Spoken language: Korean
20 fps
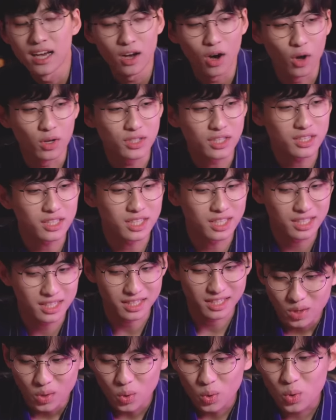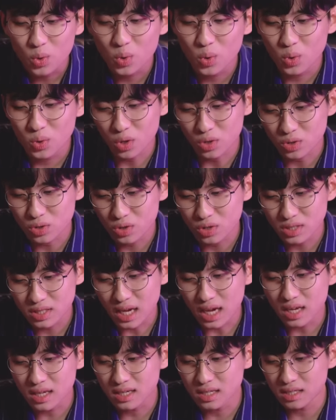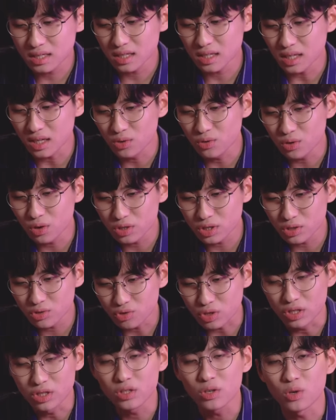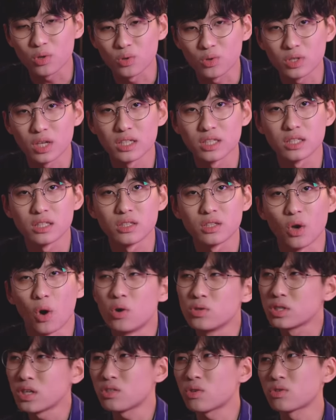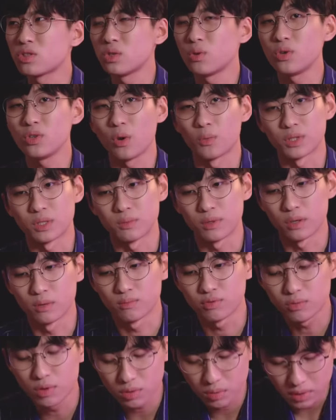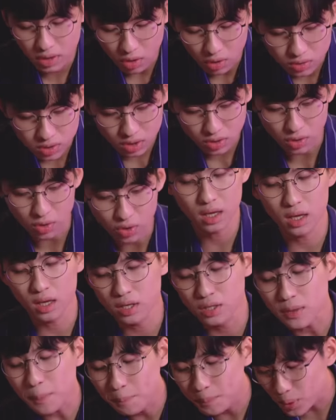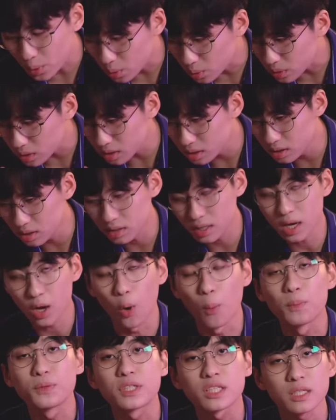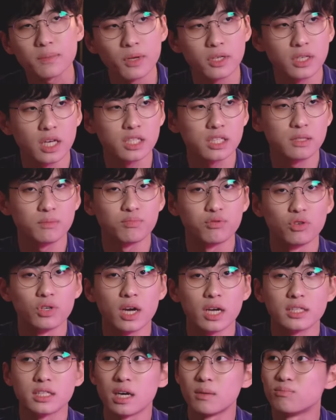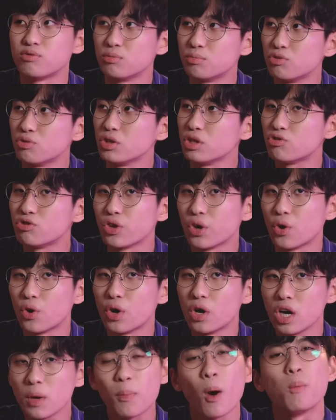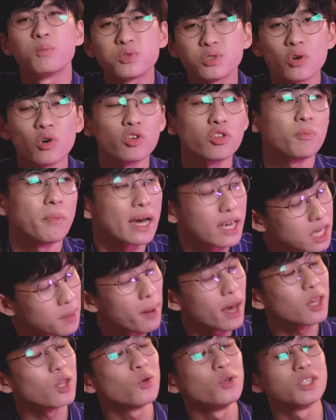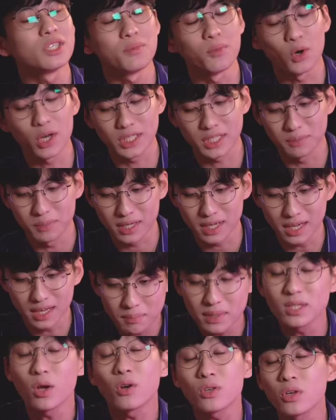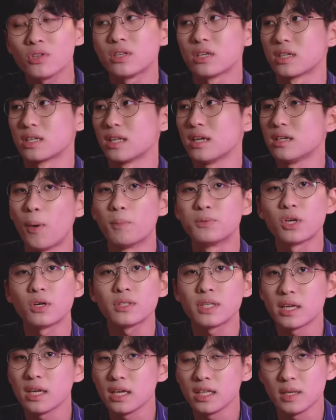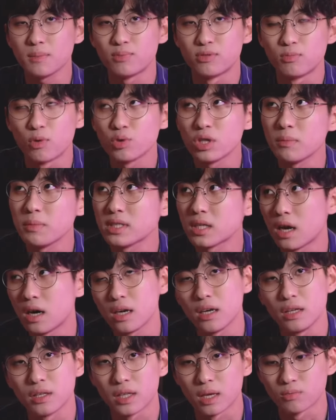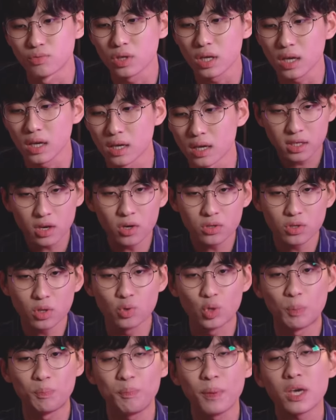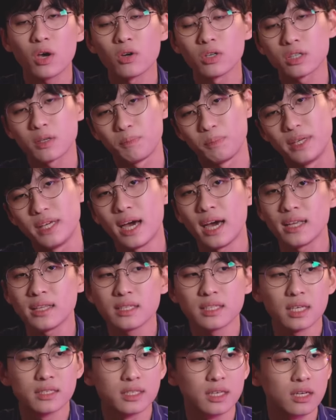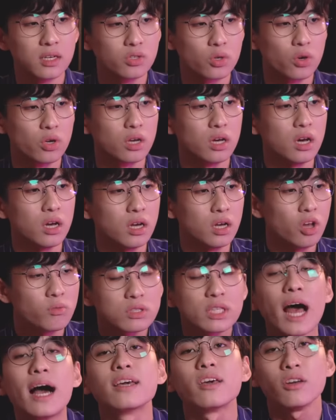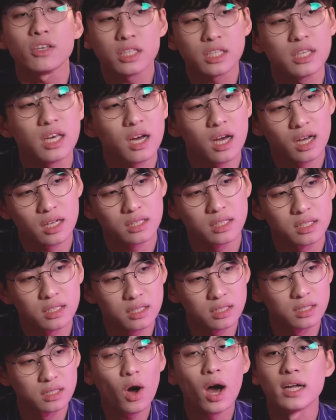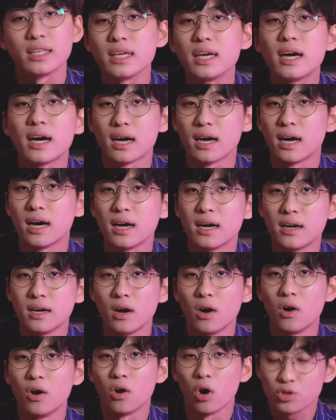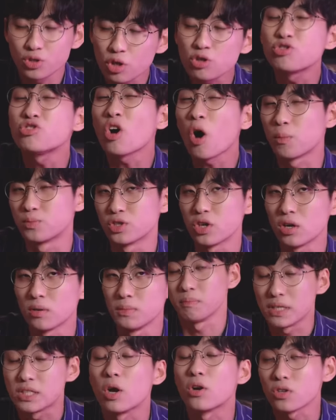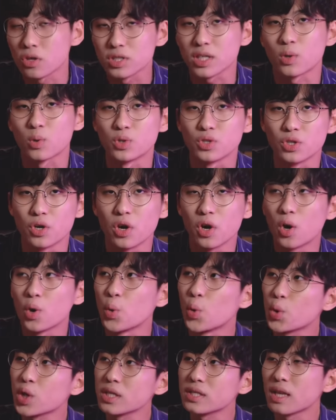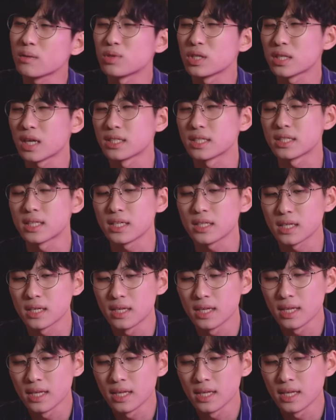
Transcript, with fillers: 어쨌든 이런 어떤 사이클이 이루어질 수 있는 것도 사실은 경제적 지원이 없으면, 부모님의 경제적 서포트가 없으면 사실은 불가능한 부분이고요. 법적으로도 막말로 이제 뭐겠습니까? 미성년자잖아. 법정대리인이 부모님이 상황이기 때문에 그런 어떤 뒷배경들, 비하인드 자체를 저희가 너무 당연시하는 거 아닌가. 어, 어쩔 수가 없죠, 미성년자로서. 어, 그렇기 때문에 사실은